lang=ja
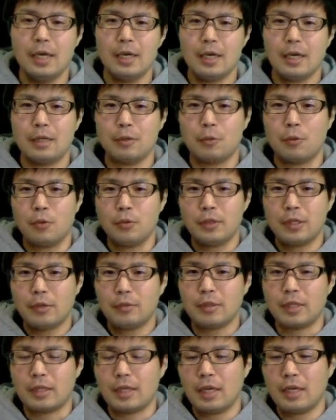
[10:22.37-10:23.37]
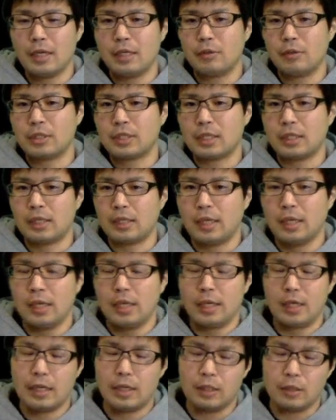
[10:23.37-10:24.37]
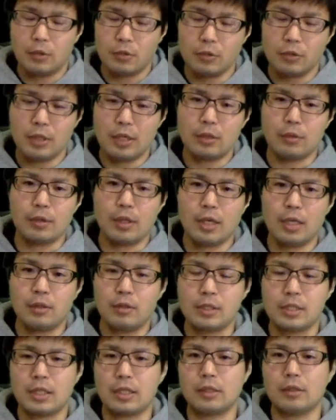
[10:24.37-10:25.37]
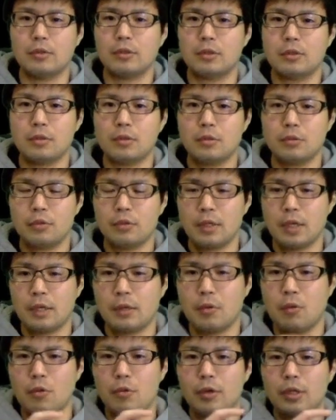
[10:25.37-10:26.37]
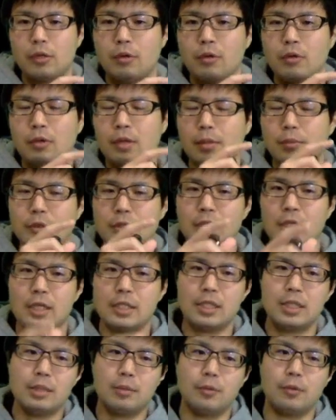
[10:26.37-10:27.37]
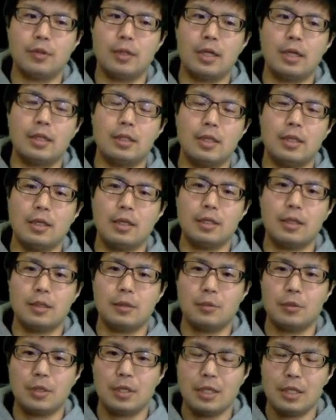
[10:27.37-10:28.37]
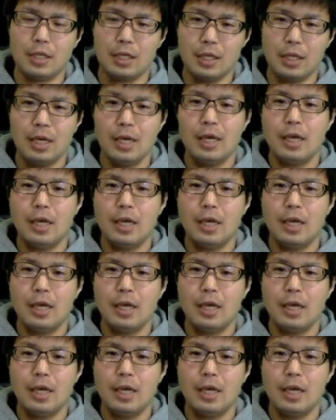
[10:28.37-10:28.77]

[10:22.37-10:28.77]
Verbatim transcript: あのこんなような定義の仕方ね、えー、極限の定義の仕方をすることで、今後いろいろな難しい問題が出てきたときに、